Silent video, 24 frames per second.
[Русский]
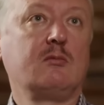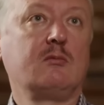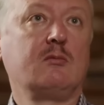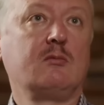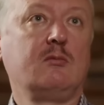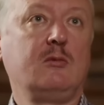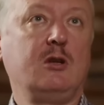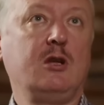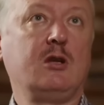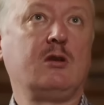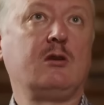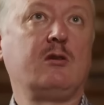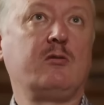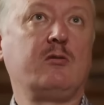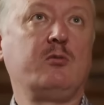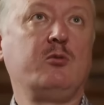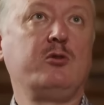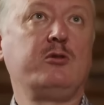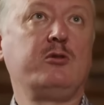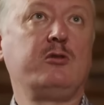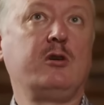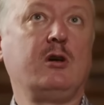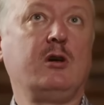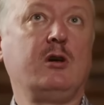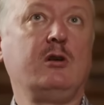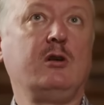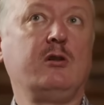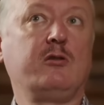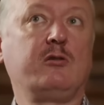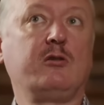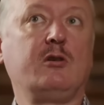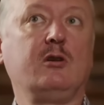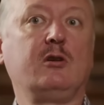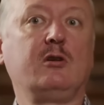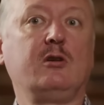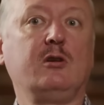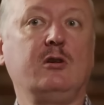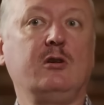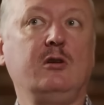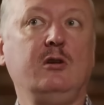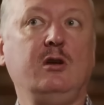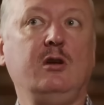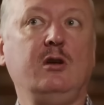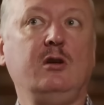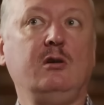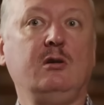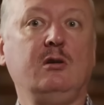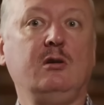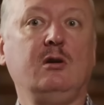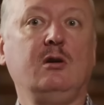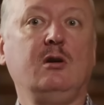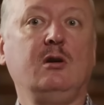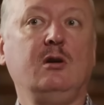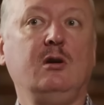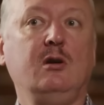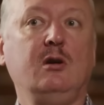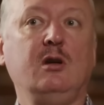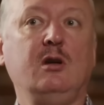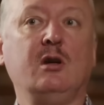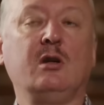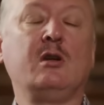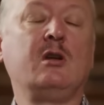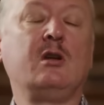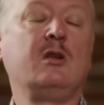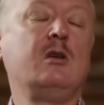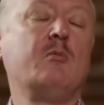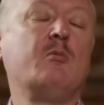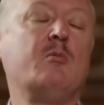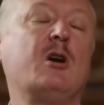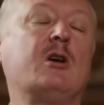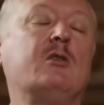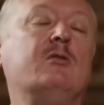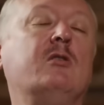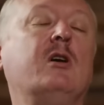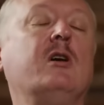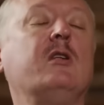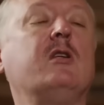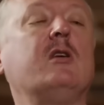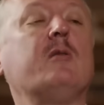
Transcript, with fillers: Где-то спустя несколько дней, и она не могла